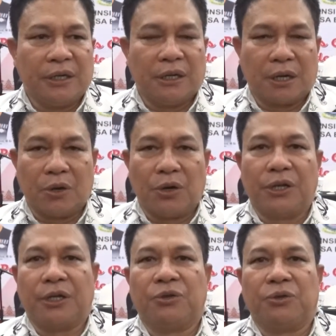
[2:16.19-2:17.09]
Eh, kalau
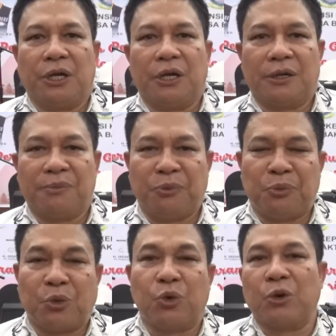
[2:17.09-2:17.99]
kita sudah
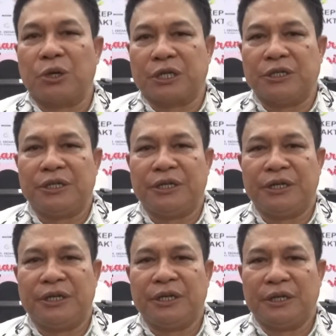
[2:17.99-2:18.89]
memperkuat organisasi
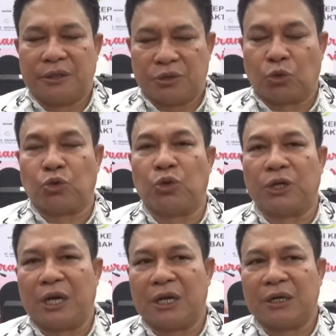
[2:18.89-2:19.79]
ini
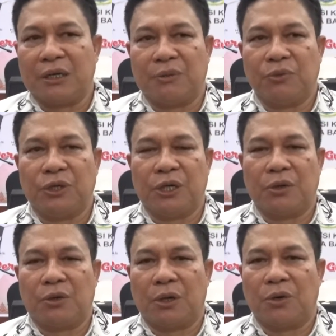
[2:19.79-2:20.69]
strukturnya,
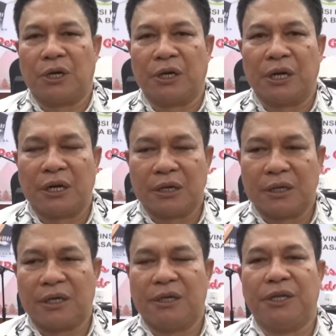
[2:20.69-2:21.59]
kemudian
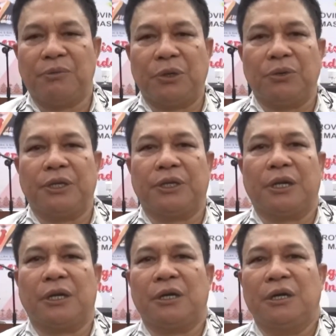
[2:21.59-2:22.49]
orang-orangnya, nanti baru
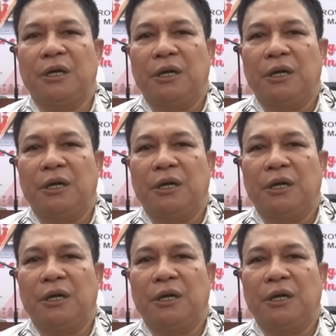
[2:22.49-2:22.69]
kita